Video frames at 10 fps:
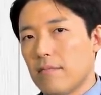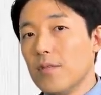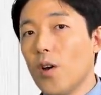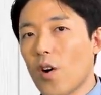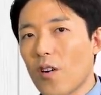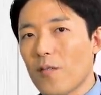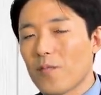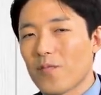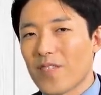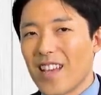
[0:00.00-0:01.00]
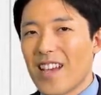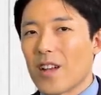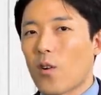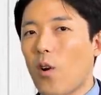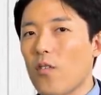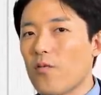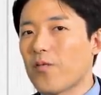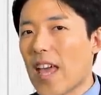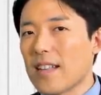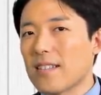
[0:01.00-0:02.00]
の
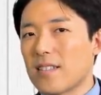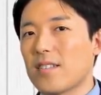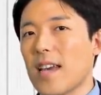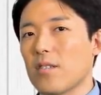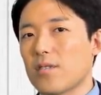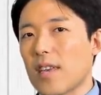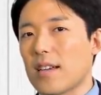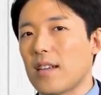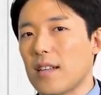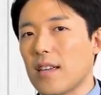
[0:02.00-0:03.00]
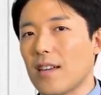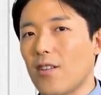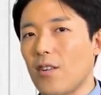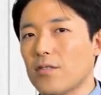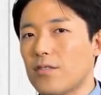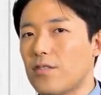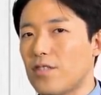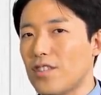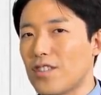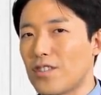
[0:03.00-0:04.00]
コンテンツへの責任を
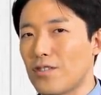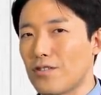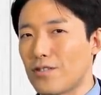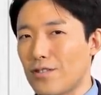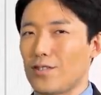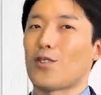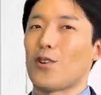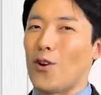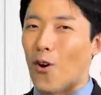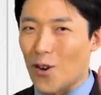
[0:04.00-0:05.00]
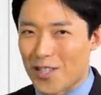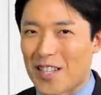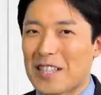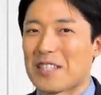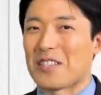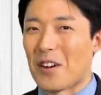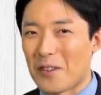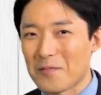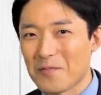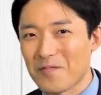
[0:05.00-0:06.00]
追求するという法律なんですよ。